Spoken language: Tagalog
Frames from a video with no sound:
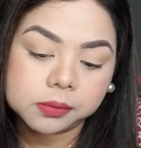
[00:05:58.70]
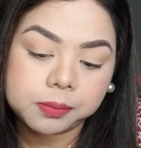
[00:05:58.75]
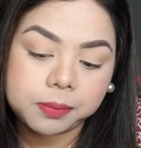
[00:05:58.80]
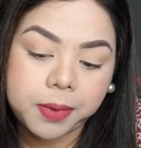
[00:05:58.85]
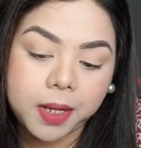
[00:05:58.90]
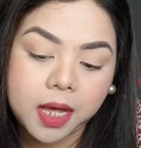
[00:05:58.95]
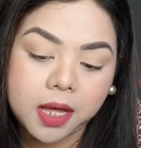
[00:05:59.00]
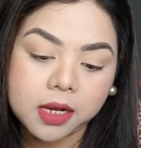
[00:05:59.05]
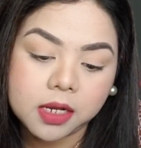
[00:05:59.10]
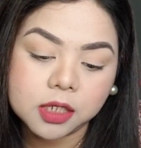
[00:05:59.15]

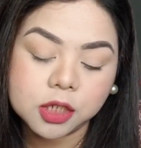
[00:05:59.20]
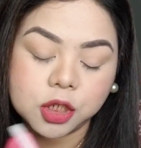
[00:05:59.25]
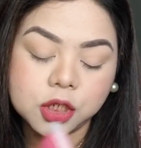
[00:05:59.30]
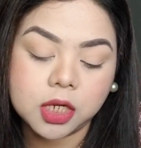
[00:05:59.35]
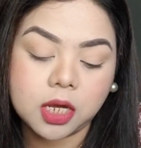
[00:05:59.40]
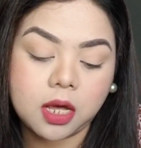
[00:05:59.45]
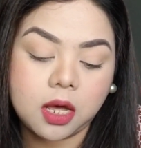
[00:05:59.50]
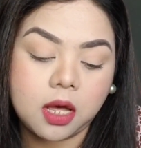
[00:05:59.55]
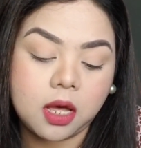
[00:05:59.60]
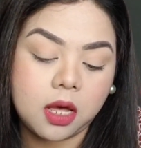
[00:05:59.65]
Para
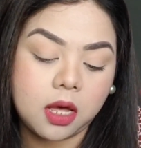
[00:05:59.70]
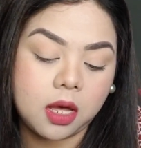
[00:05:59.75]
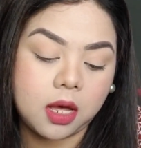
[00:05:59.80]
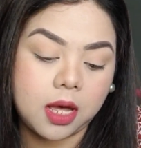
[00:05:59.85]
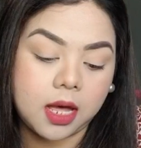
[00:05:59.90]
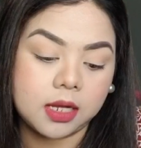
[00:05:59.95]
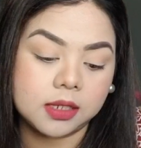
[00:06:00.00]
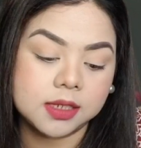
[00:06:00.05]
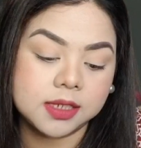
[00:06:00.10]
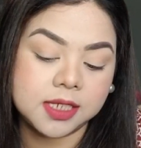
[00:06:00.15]
siyang
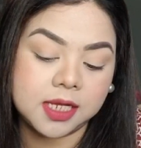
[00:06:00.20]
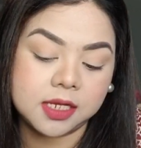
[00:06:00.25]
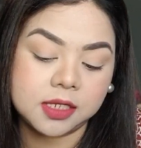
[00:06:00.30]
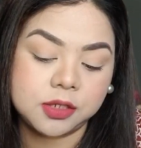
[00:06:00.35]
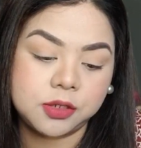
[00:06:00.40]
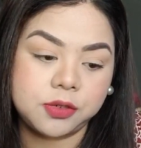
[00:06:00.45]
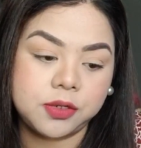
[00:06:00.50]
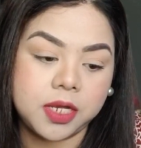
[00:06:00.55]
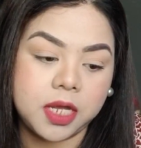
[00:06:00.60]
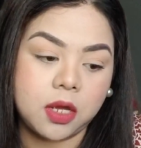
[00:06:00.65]

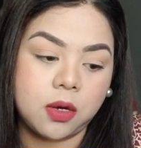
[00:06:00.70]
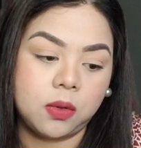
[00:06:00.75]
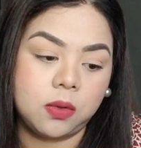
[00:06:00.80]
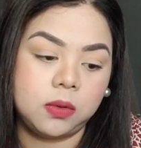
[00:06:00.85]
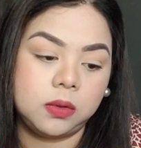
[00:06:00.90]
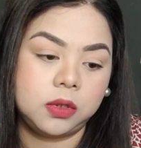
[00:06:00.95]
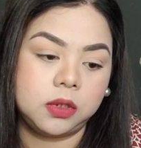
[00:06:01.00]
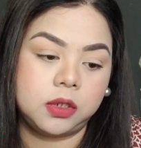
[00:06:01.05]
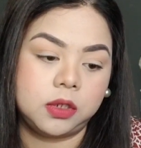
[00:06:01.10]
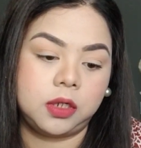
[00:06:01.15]
accessory
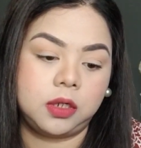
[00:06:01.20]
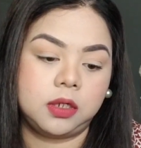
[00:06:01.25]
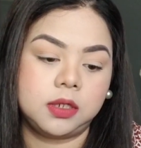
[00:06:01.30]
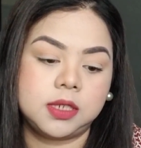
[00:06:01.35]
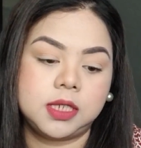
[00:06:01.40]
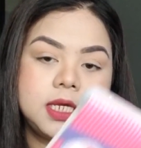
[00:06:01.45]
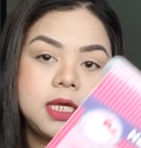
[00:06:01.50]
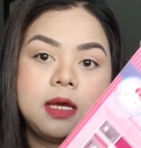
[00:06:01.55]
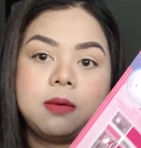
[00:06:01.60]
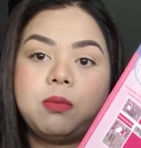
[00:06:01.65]
holder.
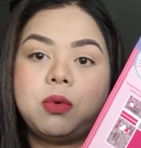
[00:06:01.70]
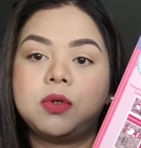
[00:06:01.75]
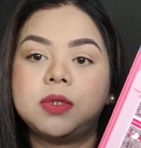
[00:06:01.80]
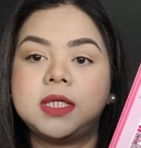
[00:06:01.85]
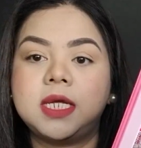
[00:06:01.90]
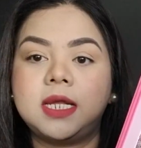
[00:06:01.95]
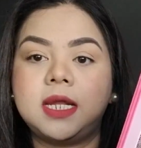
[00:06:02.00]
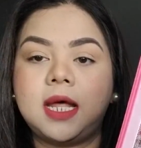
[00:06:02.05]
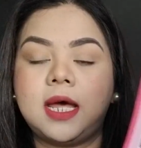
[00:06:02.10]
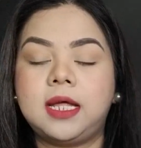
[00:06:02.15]
Sige,
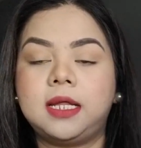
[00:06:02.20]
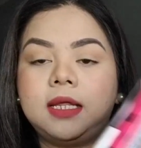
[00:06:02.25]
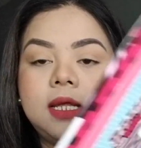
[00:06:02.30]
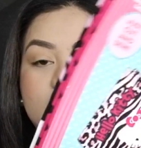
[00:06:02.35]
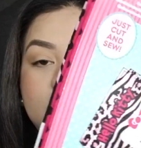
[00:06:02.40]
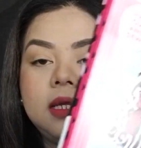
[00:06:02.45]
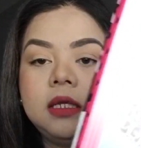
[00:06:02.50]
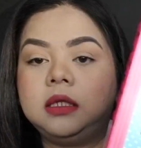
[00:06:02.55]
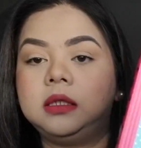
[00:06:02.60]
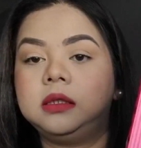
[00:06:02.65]
buksan
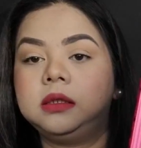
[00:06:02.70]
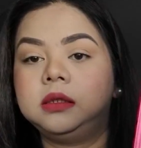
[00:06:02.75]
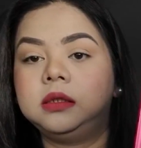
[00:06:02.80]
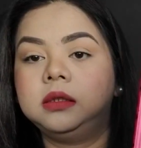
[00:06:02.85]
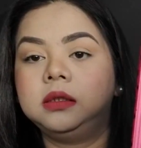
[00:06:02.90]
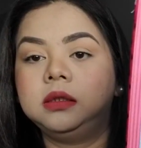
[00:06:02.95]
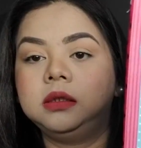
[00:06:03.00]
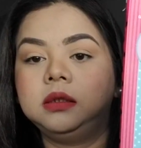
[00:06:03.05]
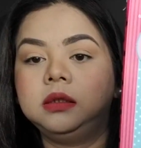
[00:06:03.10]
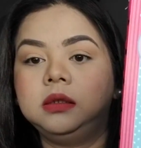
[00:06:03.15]
natin.
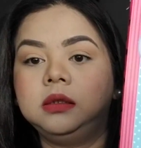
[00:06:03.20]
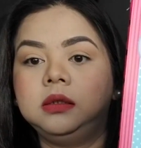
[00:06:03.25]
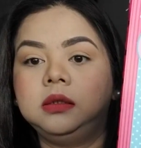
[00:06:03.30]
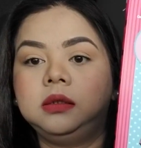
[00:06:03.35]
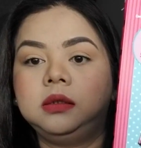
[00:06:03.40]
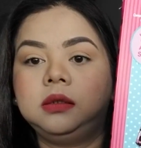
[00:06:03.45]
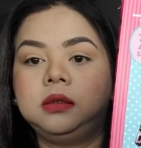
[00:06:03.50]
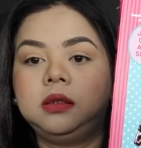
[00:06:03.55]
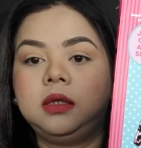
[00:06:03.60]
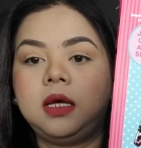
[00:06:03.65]

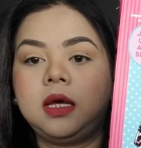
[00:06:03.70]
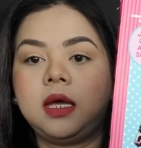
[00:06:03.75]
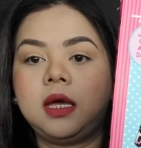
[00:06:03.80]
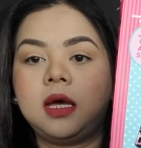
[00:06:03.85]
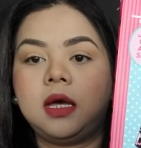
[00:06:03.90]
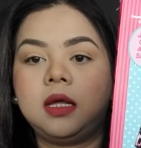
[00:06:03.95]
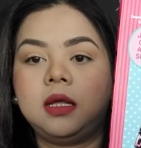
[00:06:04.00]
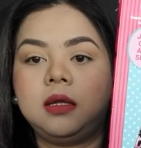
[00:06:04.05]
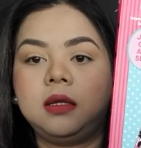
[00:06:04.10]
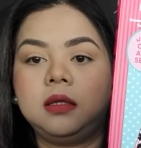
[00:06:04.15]

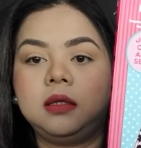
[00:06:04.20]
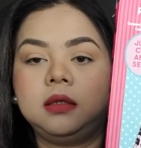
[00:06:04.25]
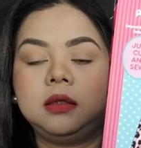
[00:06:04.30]
Ayan.